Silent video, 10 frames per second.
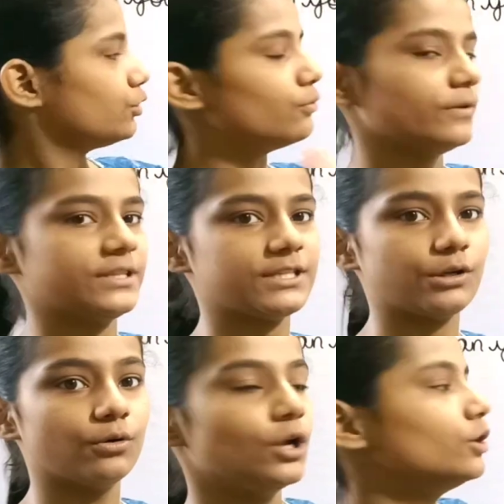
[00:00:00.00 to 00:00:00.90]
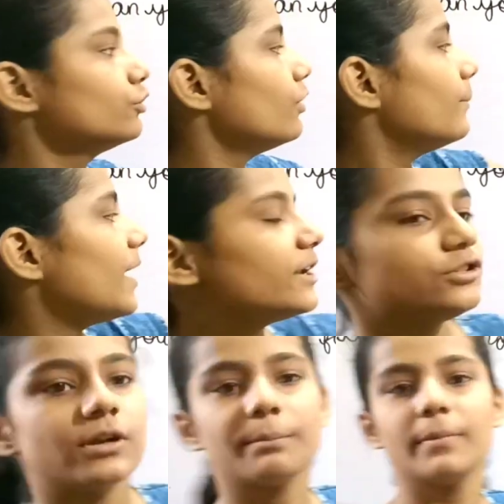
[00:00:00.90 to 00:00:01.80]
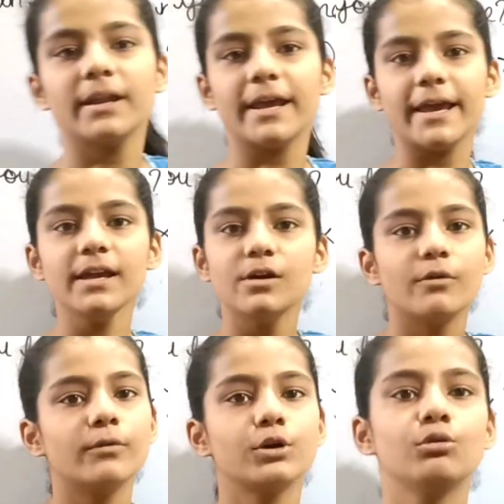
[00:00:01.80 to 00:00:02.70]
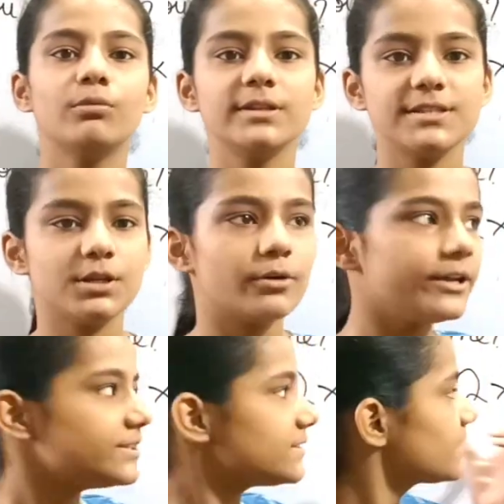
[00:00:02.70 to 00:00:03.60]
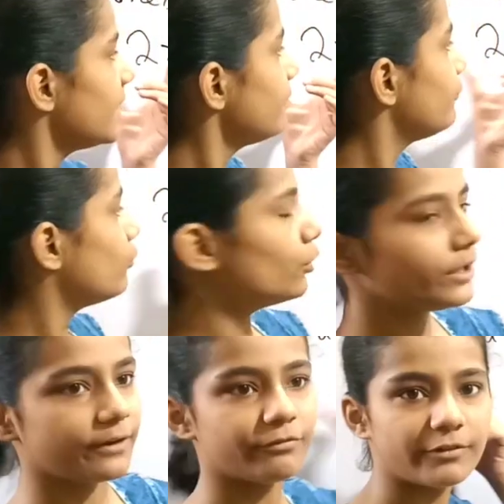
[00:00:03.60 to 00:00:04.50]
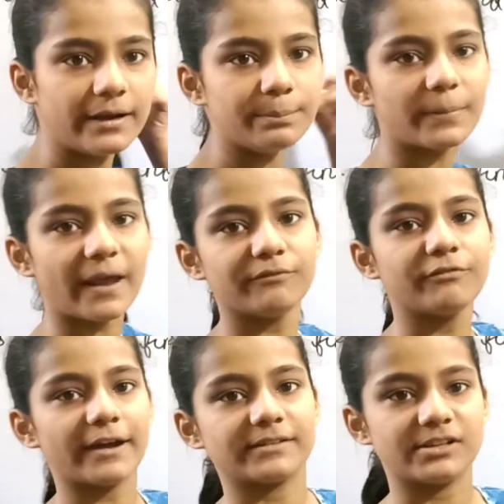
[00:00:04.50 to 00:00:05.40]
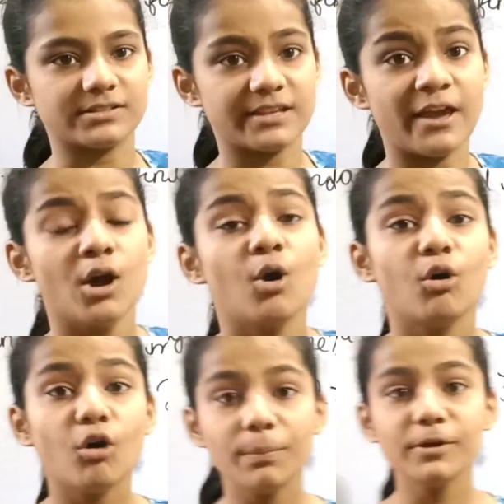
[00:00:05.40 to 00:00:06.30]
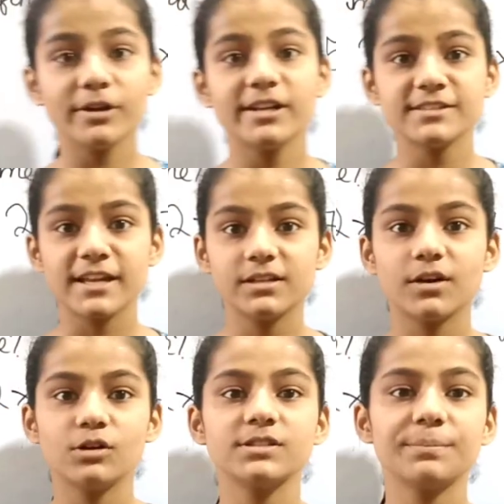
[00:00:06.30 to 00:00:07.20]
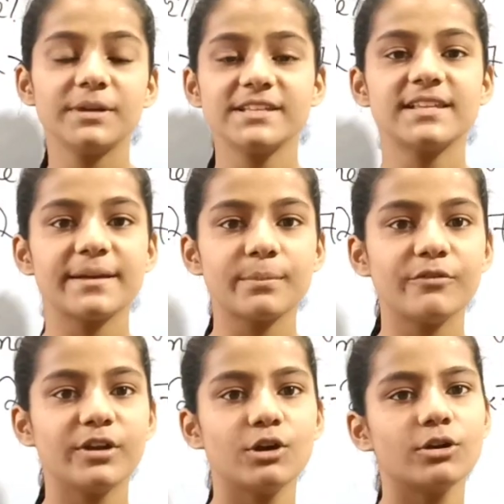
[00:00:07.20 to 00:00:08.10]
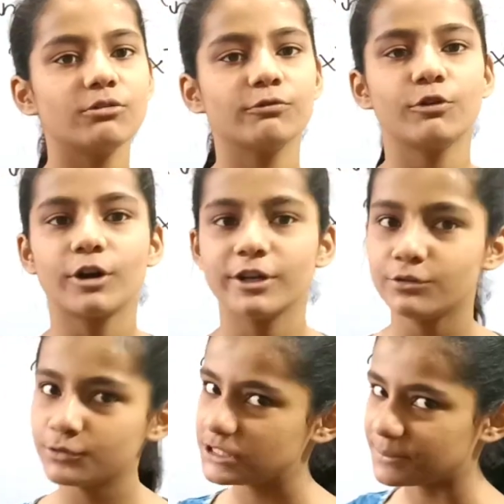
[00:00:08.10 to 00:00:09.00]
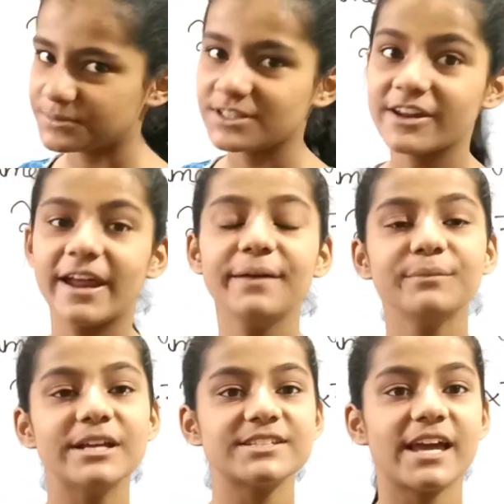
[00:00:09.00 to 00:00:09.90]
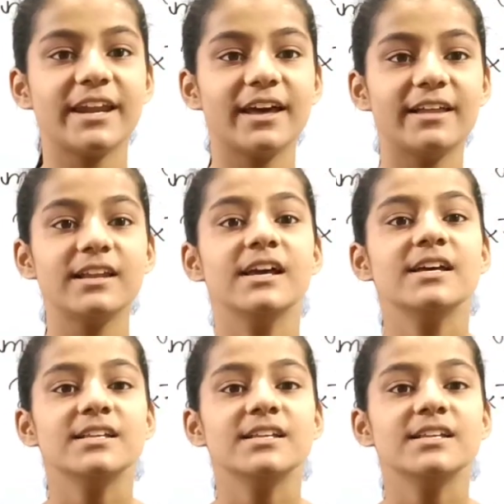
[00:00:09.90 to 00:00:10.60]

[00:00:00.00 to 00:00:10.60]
टू वन ज़ीरो तो हमारा जो नंबर है वो टू वन जीरो है जिसके फोर डिफरेंट प्राइम फैक्टर्स हैं होप यू अंडरस्टैंड द कॉन्सेप्ट प्लीज लाइक माई वीडियो एंड डोंट फॉरगेट टू सब्सक्राइब माई चैनल